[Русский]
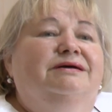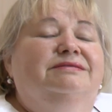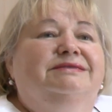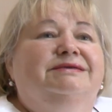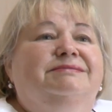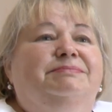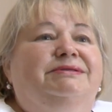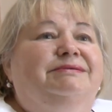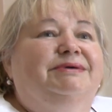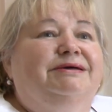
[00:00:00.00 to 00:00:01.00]
ты
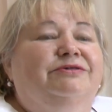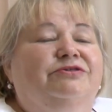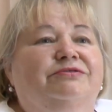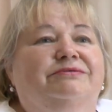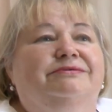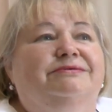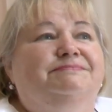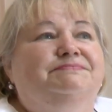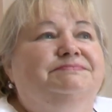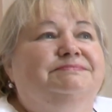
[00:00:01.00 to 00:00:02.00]
понимаешь,
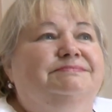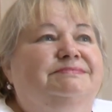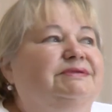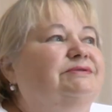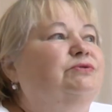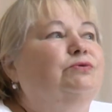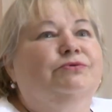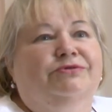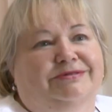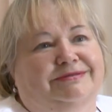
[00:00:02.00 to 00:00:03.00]
что ты
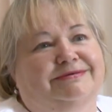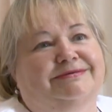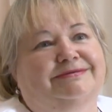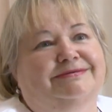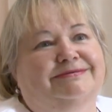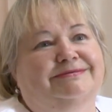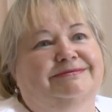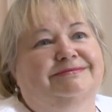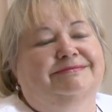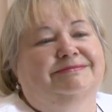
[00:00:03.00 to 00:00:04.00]
нужен
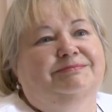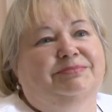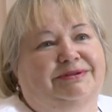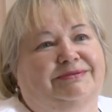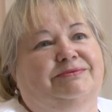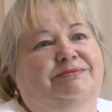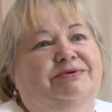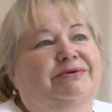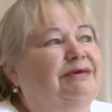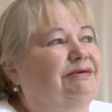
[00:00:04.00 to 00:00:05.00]

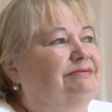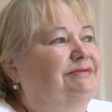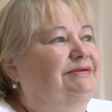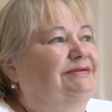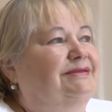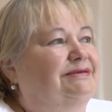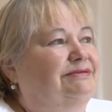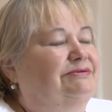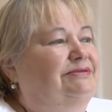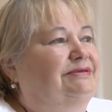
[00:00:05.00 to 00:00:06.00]
больному. И он когда
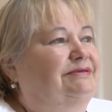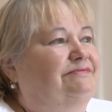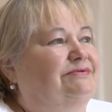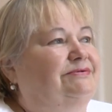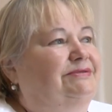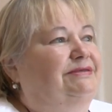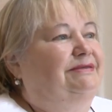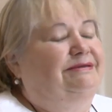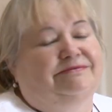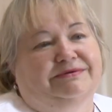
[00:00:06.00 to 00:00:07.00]
идет и выходит
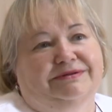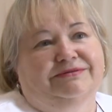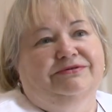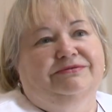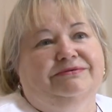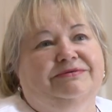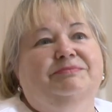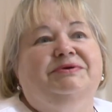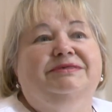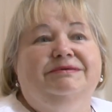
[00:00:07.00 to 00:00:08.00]
и говорит, что
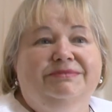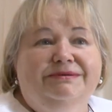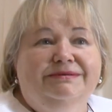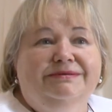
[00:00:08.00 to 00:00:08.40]
спасибо,